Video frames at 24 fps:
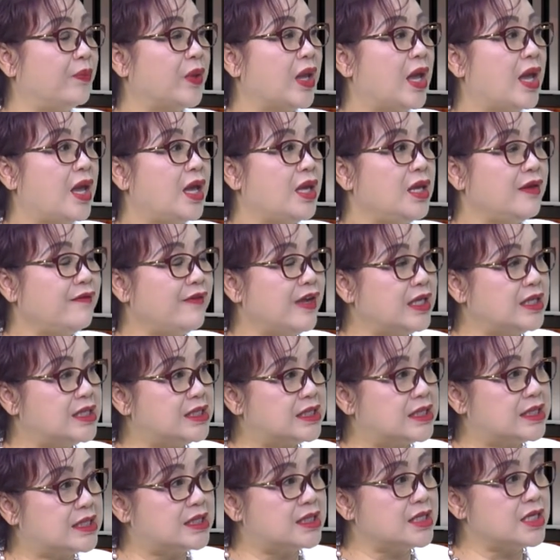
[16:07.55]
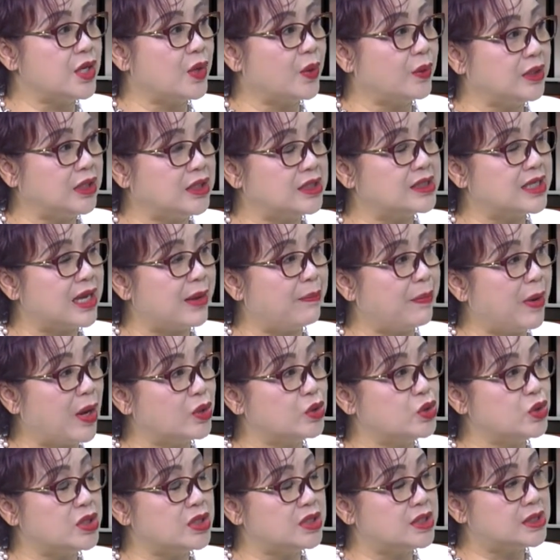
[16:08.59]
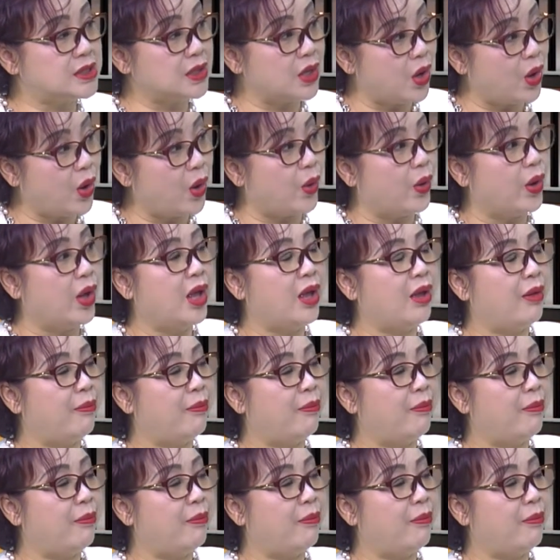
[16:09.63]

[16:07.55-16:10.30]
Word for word: 嗯，因为只有你在报税之后，